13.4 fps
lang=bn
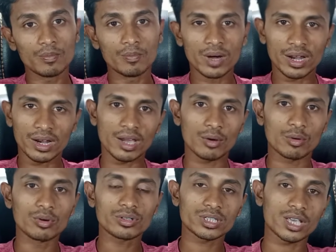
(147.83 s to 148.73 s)
বা না
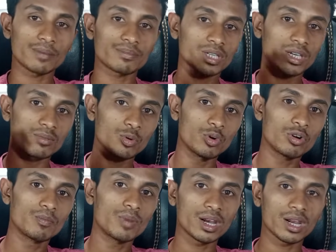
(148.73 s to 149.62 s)
হোক সাবস্ক্রাইব হোক
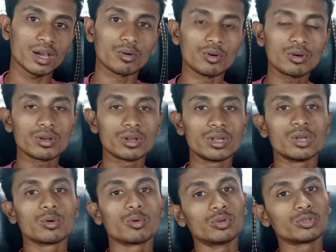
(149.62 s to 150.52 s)
বা না হোক
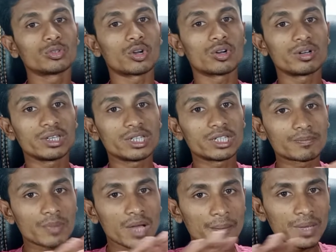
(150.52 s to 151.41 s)
কোনো ধরন
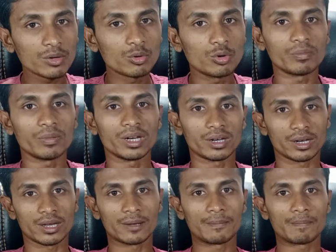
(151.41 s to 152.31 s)
স্পামিং করবেন না